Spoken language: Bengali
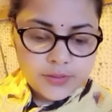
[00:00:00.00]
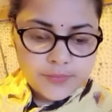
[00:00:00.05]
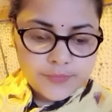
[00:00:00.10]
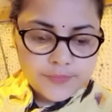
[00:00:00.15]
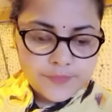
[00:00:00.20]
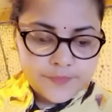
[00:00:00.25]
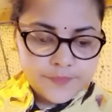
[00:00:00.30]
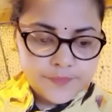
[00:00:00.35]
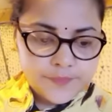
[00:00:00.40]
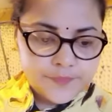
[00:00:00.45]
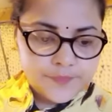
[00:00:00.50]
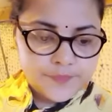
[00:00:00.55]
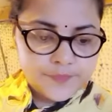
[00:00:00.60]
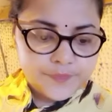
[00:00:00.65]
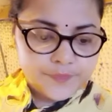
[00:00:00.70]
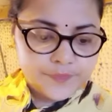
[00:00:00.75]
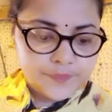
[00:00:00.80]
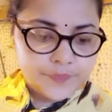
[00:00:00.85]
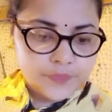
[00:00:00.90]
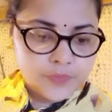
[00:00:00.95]
হুম
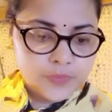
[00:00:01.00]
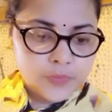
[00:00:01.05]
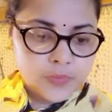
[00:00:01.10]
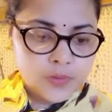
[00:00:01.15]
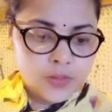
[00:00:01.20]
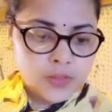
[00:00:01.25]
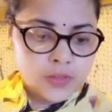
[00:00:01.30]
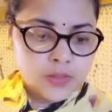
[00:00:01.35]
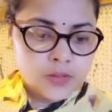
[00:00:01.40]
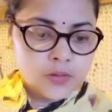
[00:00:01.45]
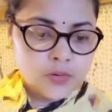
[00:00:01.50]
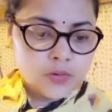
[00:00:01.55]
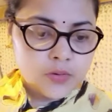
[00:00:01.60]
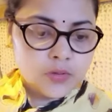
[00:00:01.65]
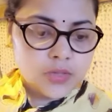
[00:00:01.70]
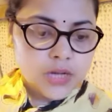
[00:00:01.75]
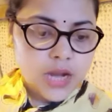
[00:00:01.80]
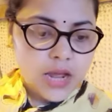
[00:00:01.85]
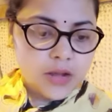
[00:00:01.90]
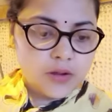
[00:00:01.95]
ওর
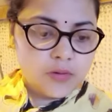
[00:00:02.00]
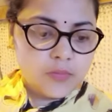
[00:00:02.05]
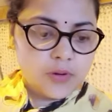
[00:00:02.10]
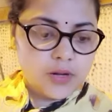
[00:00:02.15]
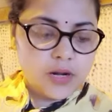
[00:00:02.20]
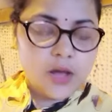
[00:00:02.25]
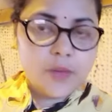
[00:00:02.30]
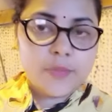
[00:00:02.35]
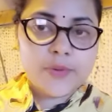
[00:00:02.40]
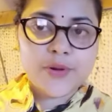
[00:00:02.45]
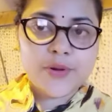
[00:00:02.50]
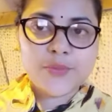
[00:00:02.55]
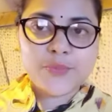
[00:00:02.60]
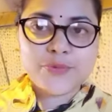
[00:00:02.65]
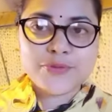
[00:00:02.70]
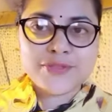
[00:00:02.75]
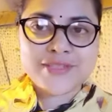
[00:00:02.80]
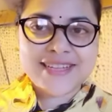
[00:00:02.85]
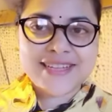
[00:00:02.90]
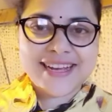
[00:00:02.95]
না ঘুমালে হবে না ও
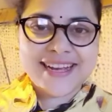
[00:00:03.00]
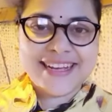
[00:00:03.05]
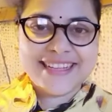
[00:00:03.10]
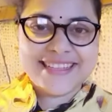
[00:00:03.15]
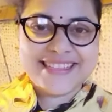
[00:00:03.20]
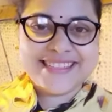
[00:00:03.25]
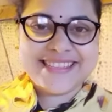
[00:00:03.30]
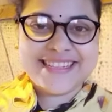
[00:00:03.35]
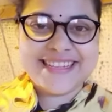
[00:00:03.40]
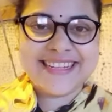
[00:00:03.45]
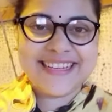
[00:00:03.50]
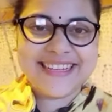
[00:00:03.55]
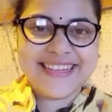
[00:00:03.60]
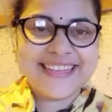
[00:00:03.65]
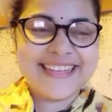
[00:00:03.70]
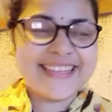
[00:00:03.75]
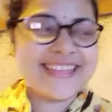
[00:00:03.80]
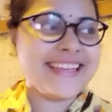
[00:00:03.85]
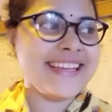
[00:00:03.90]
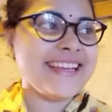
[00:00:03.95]
ফুচকা খাচ্ছে
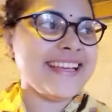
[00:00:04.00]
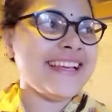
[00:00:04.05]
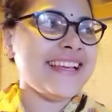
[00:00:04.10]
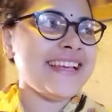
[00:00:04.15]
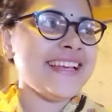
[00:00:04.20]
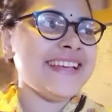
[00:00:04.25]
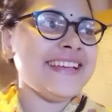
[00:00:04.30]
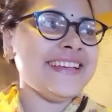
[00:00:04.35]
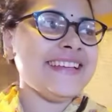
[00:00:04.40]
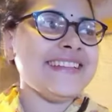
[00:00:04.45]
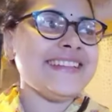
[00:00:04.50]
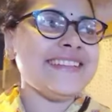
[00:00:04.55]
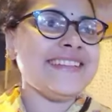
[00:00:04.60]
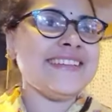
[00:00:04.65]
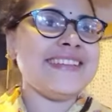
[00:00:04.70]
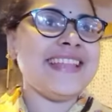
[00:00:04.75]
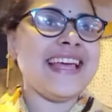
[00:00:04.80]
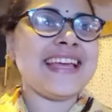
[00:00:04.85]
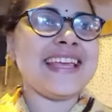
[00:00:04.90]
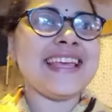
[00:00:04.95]
তো
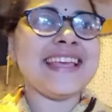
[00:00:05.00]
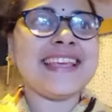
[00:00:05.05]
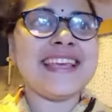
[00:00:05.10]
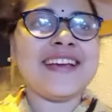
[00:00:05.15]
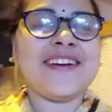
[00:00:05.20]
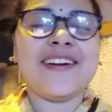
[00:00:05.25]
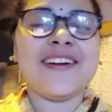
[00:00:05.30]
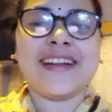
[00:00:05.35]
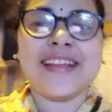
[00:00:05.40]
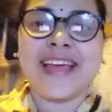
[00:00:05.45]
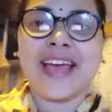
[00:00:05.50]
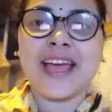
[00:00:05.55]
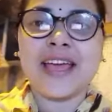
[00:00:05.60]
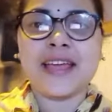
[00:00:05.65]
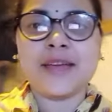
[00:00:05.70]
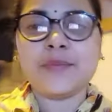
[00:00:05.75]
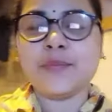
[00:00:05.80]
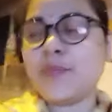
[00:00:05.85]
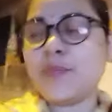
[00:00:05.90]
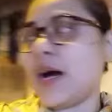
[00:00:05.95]
দেখি কি করা যায়
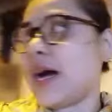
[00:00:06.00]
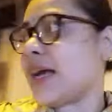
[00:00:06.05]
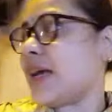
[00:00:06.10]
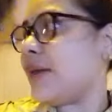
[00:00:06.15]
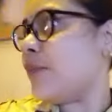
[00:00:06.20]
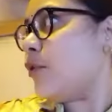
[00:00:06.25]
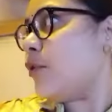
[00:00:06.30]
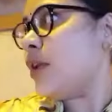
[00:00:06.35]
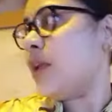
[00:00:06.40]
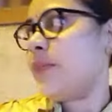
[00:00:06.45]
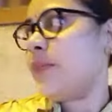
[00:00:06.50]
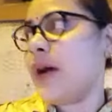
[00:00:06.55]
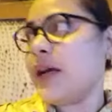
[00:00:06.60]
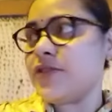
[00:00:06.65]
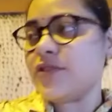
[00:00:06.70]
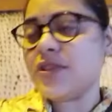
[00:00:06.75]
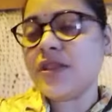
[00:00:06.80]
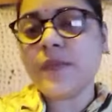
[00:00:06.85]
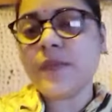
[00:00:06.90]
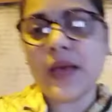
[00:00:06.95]
মাকে বলি মা
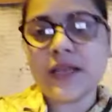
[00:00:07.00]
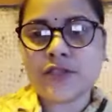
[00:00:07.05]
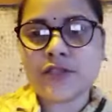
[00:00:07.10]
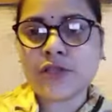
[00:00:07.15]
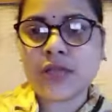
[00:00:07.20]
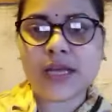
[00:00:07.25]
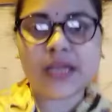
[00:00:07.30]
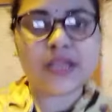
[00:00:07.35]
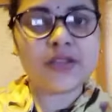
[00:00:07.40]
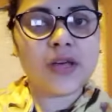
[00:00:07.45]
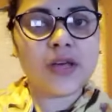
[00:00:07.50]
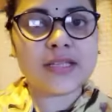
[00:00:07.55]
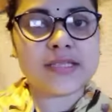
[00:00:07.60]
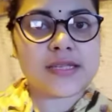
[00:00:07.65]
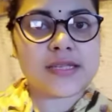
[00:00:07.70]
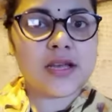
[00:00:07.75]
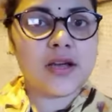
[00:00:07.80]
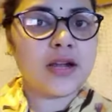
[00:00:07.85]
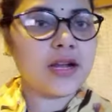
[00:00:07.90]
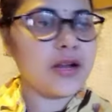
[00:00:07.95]
যদি ব্যস্ত থাকে তো
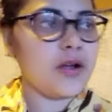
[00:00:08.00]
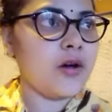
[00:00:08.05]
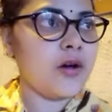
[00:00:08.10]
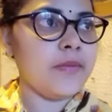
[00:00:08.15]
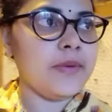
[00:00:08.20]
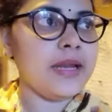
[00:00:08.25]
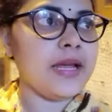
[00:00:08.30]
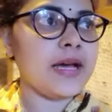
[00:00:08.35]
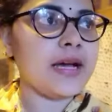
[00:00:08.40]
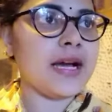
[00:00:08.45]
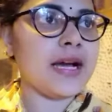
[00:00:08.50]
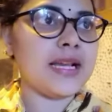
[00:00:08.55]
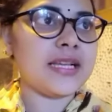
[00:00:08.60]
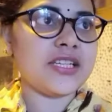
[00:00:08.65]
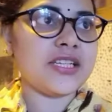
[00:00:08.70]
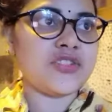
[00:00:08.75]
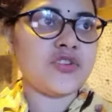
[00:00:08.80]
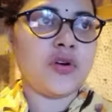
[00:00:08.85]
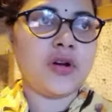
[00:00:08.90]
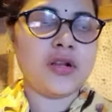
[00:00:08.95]
আজকে আর হবে না কালকে
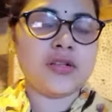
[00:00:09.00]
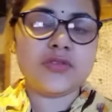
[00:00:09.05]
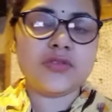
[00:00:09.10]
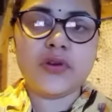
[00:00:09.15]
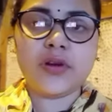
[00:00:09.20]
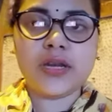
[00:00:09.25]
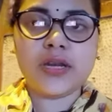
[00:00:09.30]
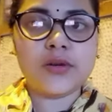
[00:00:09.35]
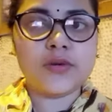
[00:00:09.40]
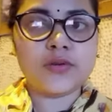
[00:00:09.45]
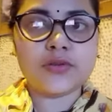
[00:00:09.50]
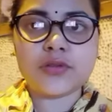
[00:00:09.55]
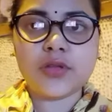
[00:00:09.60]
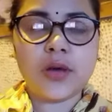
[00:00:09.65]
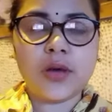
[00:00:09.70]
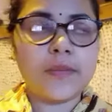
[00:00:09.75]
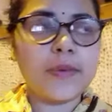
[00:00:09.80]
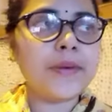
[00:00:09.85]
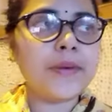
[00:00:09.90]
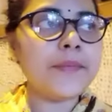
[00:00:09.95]
সকাল সকালই করতে
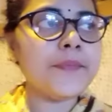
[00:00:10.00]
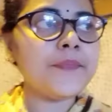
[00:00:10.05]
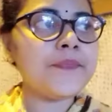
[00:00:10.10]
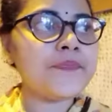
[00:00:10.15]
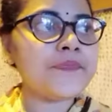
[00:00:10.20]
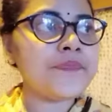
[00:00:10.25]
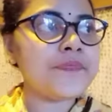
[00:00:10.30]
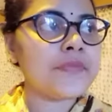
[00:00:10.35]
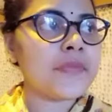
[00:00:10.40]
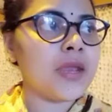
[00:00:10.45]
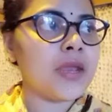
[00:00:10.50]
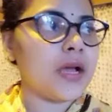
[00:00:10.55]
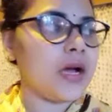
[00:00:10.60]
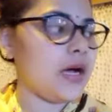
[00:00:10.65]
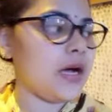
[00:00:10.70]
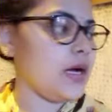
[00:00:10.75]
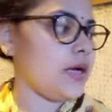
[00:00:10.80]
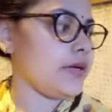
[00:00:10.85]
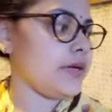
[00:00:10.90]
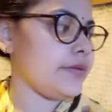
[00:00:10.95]
হবে
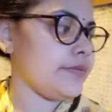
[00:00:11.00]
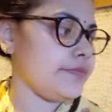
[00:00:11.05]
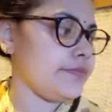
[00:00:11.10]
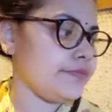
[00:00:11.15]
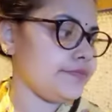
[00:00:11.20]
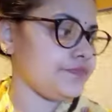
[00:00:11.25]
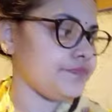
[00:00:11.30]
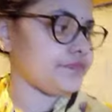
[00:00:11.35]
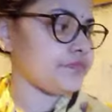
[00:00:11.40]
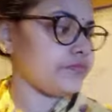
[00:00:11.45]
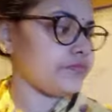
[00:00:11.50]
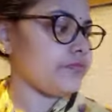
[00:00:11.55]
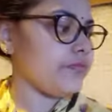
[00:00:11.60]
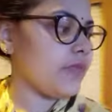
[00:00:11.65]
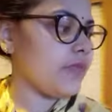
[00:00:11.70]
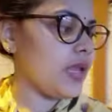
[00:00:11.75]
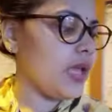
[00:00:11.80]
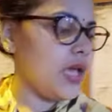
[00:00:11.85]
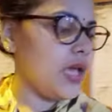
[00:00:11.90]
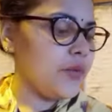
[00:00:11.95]
আর
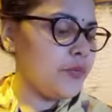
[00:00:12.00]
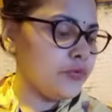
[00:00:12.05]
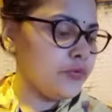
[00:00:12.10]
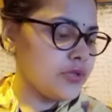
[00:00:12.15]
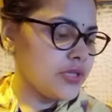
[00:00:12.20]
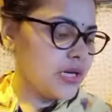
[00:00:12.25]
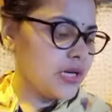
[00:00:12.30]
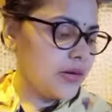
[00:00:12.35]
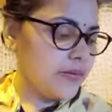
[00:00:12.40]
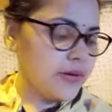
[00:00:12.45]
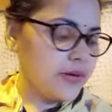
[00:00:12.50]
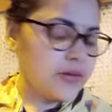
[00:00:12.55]
এই পুচকা খাওয়া এখন